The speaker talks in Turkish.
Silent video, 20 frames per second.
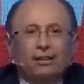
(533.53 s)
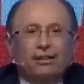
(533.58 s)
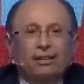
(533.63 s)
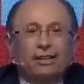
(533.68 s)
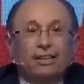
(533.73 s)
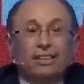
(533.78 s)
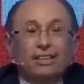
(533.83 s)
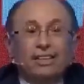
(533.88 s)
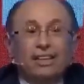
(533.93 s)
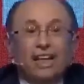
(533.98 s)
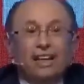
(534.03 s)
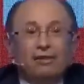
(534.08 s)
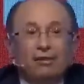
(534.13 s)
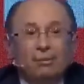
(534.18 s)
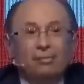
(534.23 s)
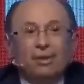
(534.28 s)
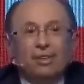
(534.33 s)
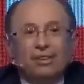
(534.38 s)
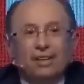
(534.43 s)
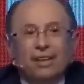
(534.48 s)
sizlere
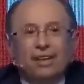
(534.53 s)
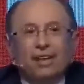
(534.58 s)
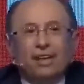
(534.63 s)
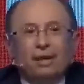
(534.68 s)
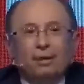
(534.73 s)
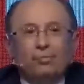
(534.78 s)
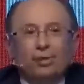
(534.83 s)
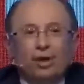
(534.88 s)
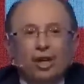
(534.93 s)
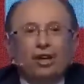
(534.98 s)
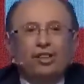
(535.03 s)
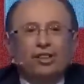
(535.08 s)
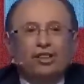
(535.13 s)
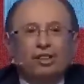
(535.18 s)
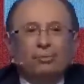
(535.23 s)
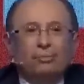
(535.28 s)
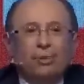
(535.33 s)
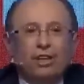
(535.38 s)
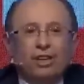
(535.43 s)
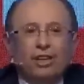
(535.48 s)
ve bizlere bu
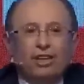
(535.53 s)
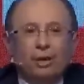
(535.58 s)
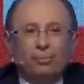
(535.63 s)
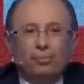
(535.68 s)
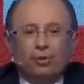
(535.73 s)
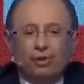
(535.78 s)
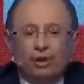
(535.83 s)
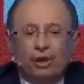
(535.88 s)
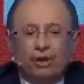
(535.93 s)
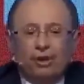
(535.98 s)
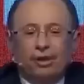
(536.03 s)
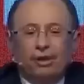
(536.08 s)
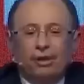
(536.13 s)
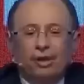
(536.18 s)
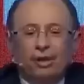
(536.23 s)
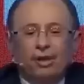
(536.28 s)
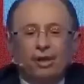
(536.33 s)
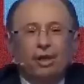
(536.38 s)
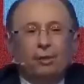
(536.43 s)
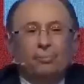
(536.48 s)
yakıştırmaları yapıyorlar.
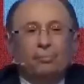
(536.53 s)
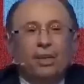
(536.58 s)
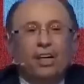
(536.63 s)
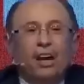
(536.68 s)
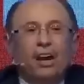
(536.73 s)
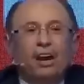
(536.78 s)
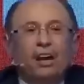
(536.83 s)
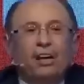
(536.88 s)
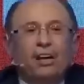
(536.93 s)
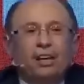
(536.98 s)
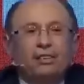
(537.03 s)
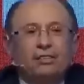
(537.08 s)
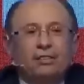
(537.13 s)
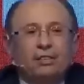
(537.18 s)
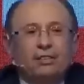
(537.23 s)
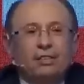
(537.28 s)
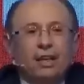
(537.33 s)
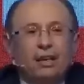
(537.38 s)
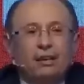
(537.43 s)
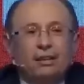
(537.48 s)
Bir
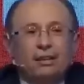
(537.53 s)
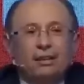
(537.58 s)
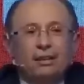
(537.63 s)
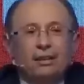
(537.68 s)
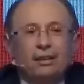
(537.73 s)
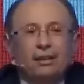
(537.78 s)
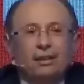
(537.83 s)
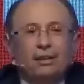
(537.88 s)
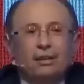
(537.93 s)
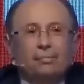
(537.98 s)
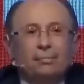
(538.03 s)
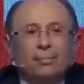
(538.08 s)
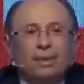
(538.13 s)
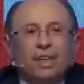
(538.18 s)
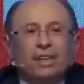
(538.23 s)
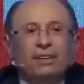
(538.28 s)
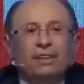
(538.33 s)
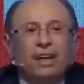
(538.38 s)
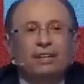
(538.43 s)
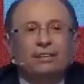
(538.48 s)
ahlaksızlar, bir
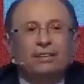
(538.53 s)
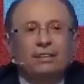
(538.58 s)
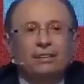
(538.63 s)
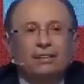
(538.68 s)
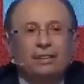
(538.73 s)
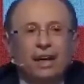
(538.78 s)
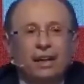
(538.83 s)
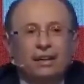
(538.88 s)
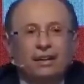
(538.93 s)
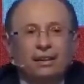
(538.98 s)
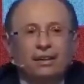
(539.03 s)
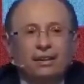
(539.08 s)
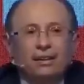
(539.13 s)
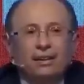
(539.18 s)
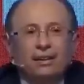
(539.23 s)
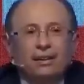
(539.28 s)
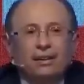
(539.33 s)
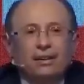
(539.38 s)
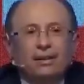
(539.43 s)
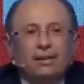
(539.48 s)
edensizler.
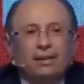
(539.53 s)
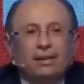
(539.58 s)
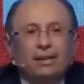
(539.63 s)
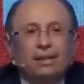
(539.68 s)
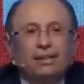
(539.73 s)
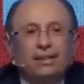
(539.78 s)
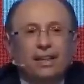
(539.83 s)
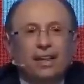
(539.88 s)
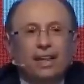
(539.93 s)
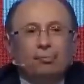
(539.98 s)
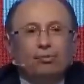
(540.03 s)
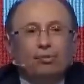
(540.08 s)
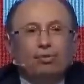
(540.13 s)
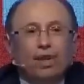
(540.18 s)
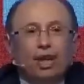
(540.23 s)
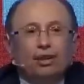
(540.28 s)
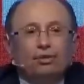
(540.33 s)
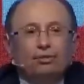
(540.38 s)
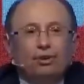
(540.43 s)
Sizlere bundan